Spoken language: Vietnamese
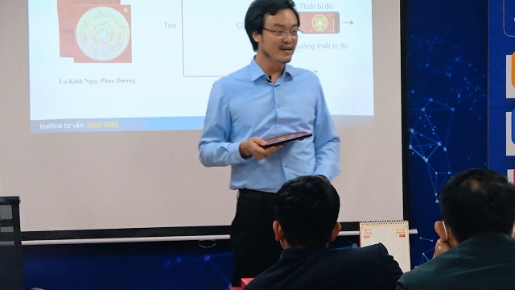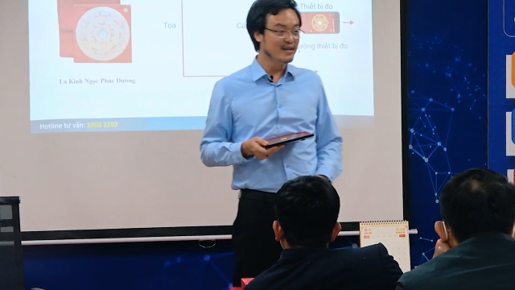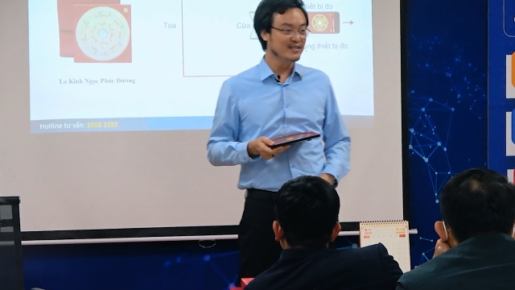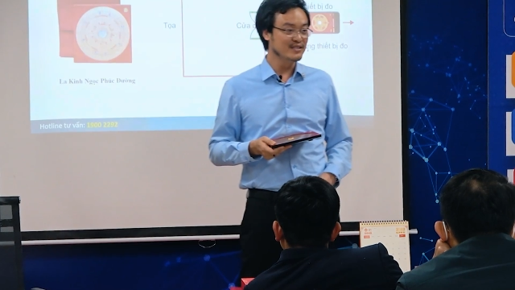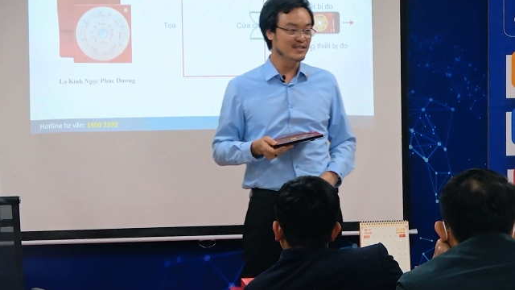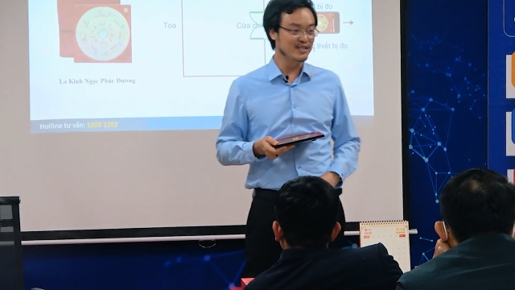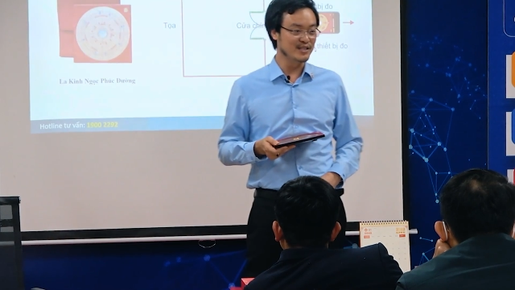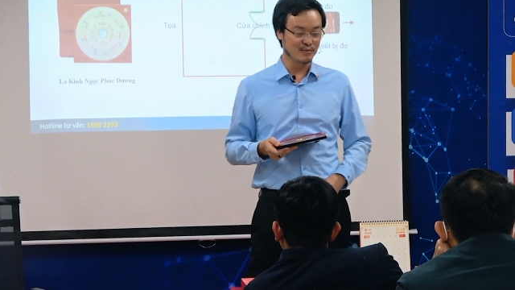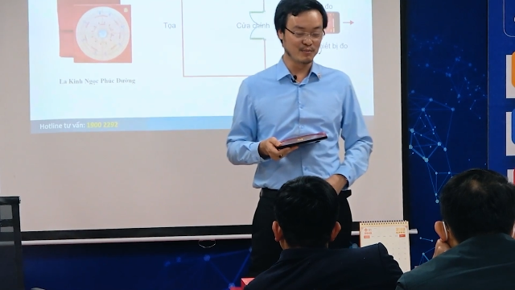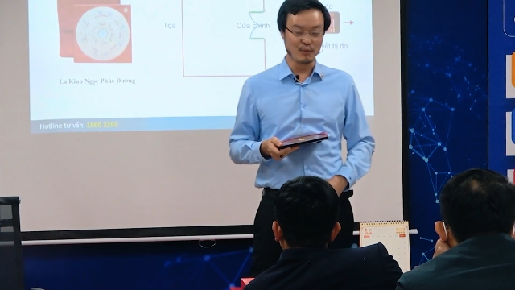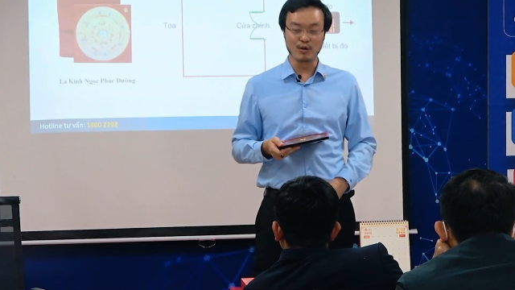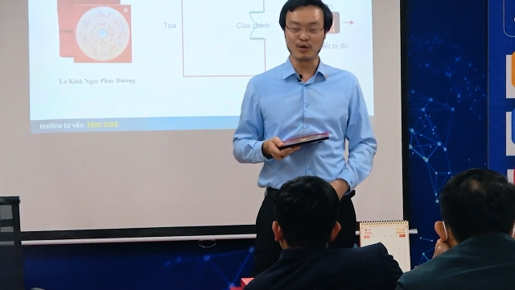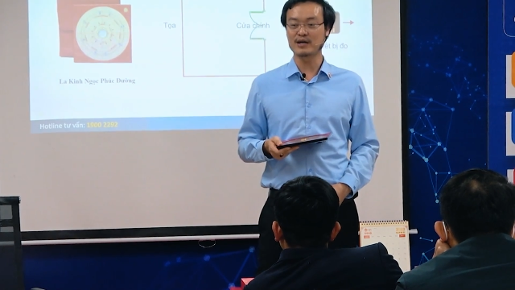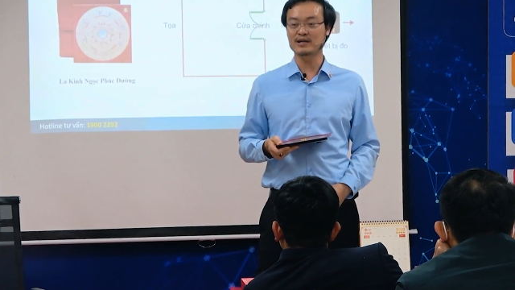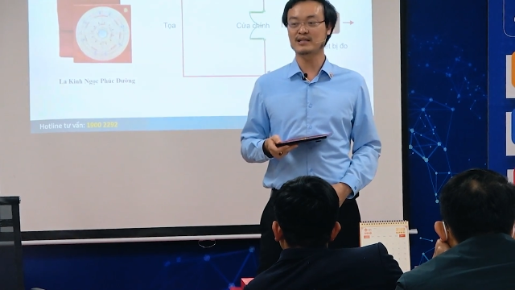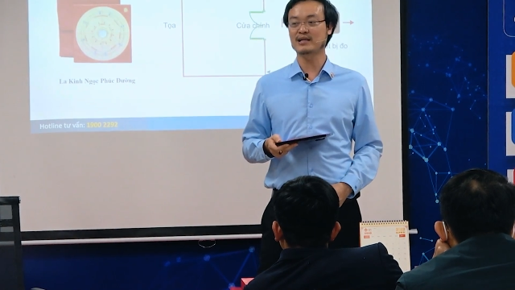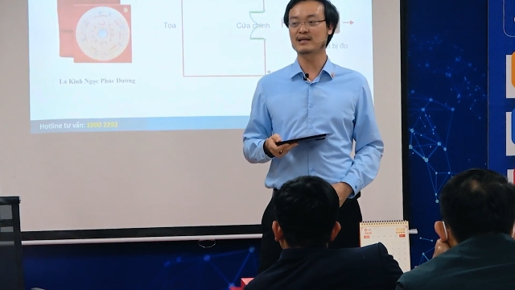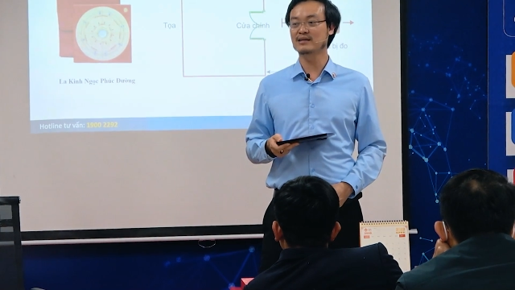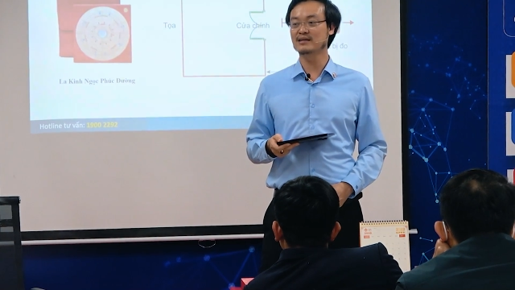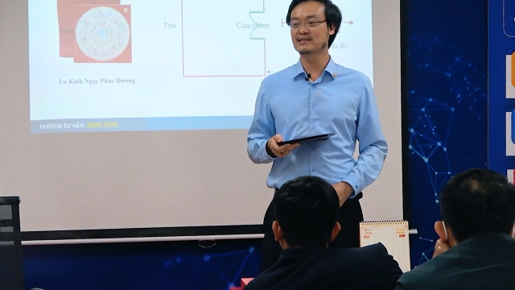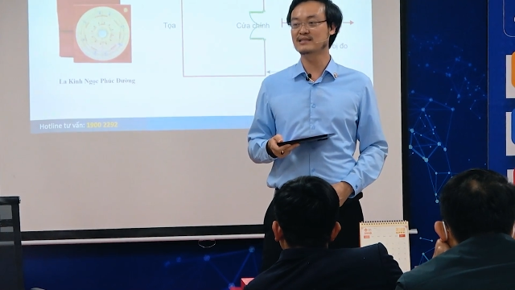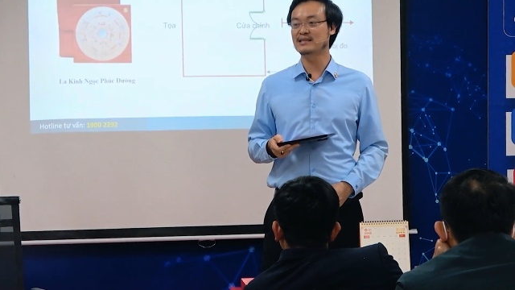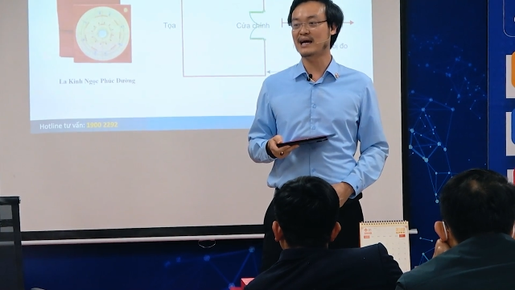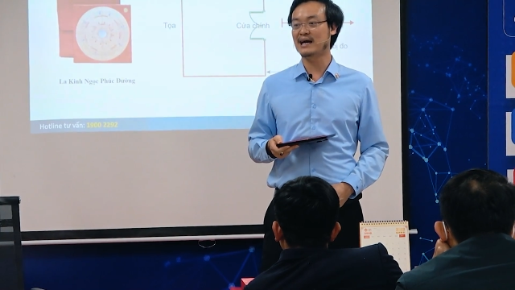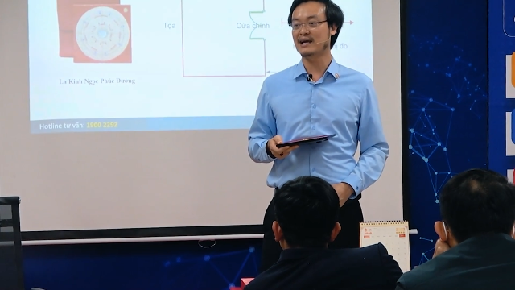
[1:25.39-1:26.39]
Chỉ mỗi cái thắt
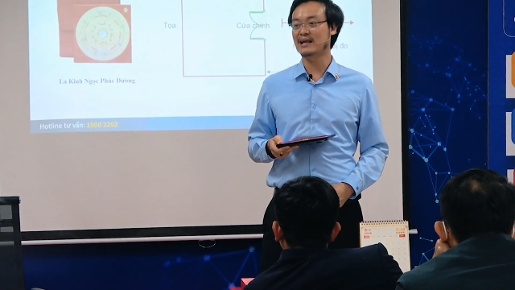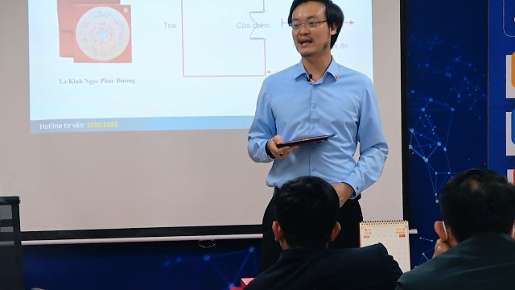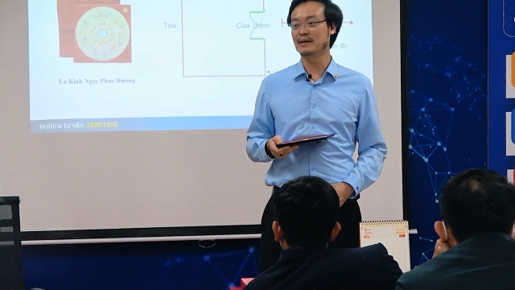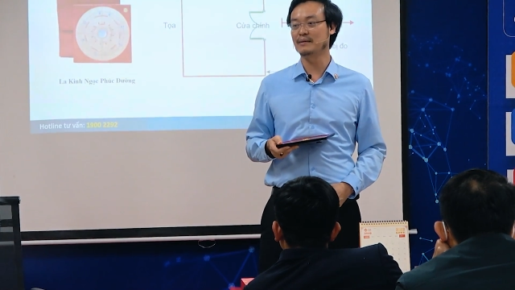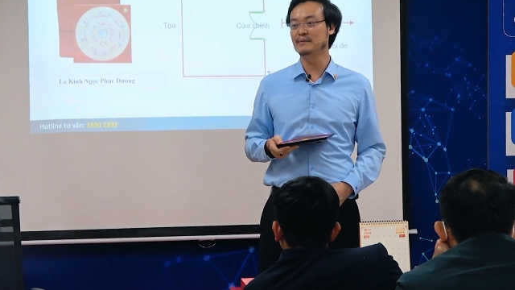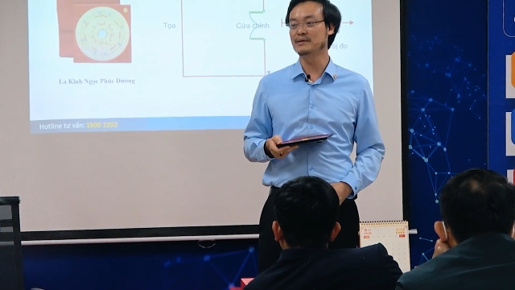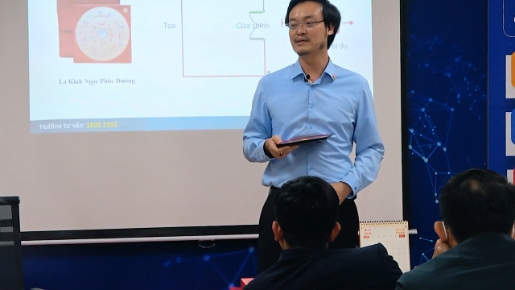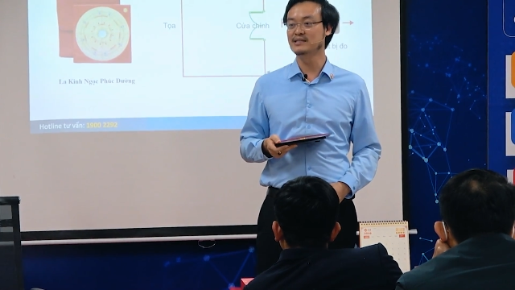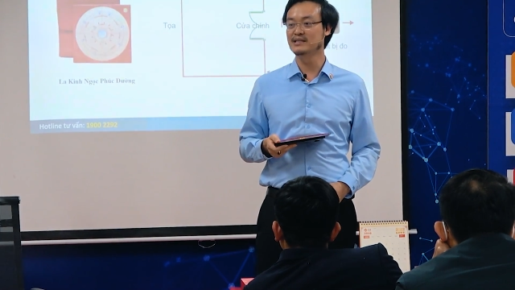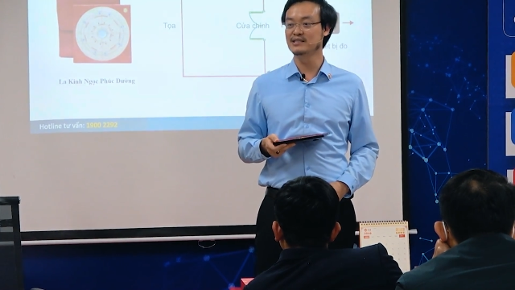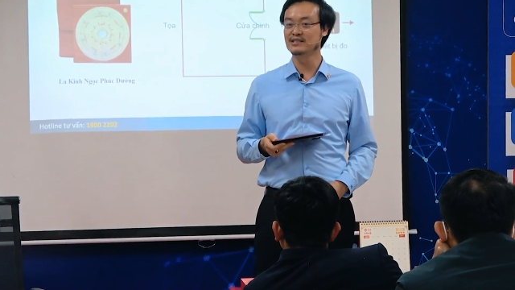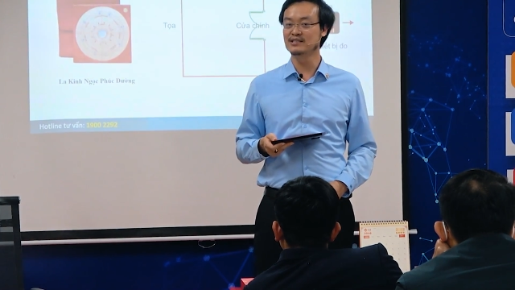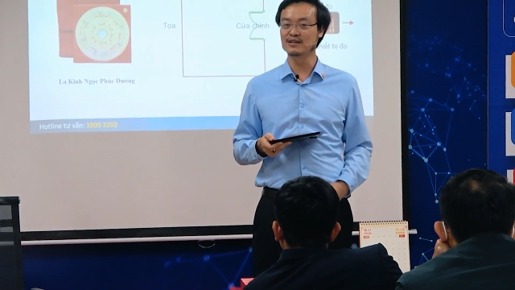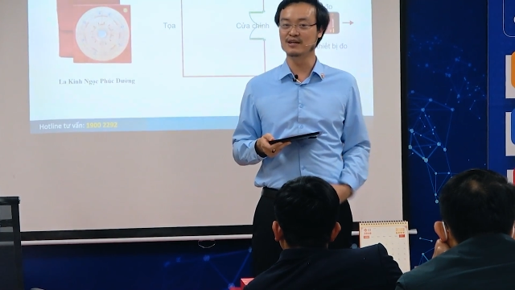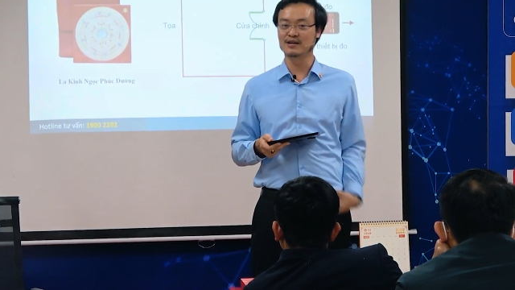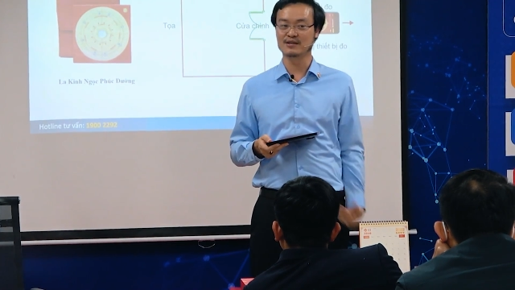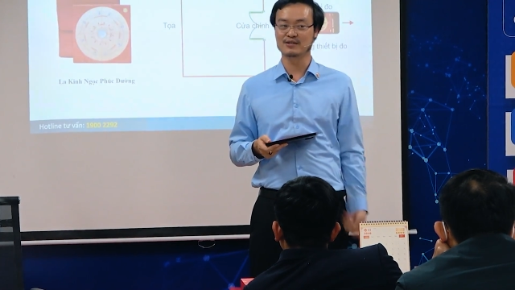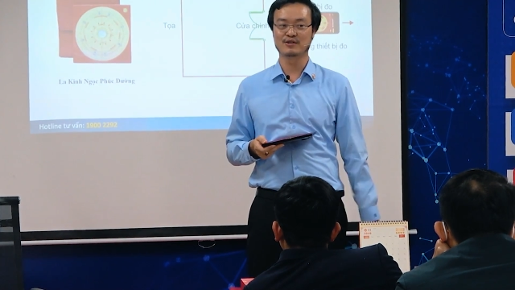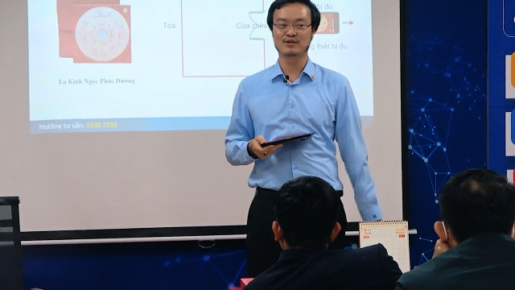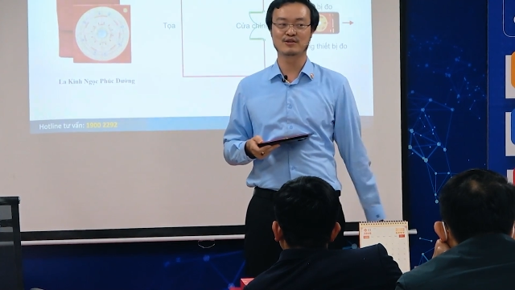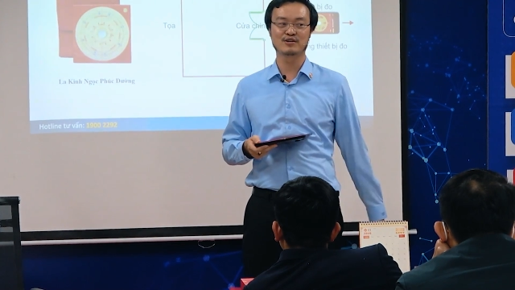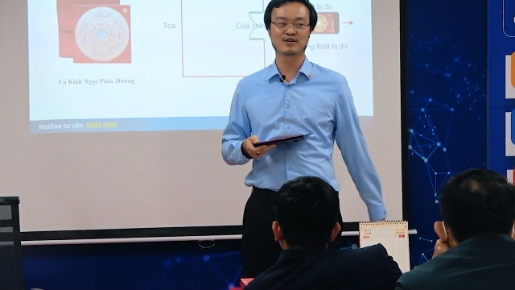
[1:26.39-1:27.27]
lưng ra là hay bị dính trưởng thôi,